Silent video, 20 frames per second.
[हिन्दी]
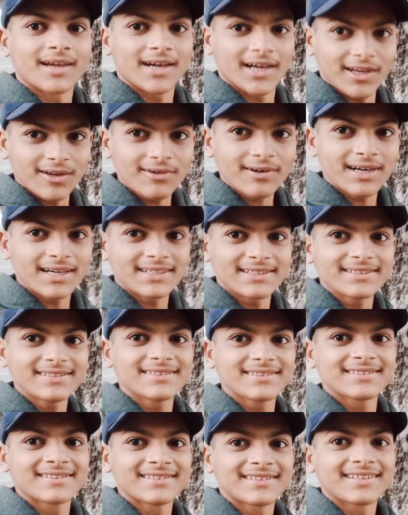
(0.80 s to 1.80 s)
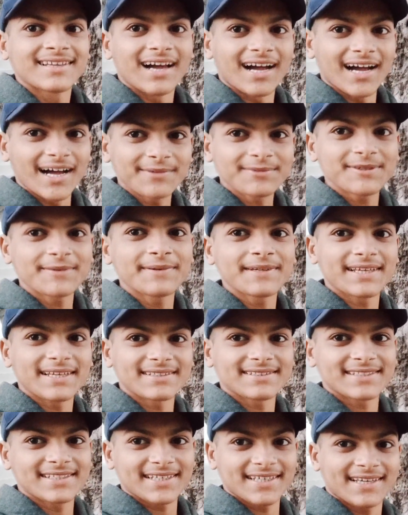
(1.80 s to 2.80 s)
हेलो गाइस आप सभी
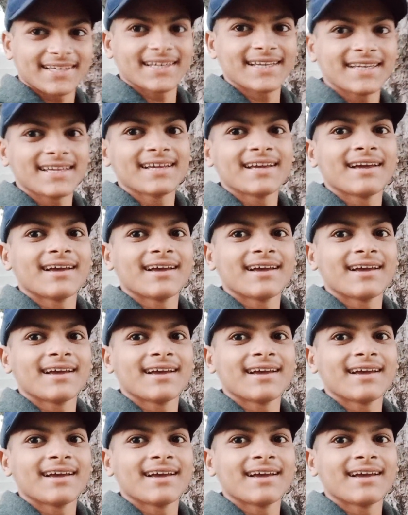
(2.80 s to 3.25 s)
कैसे हैं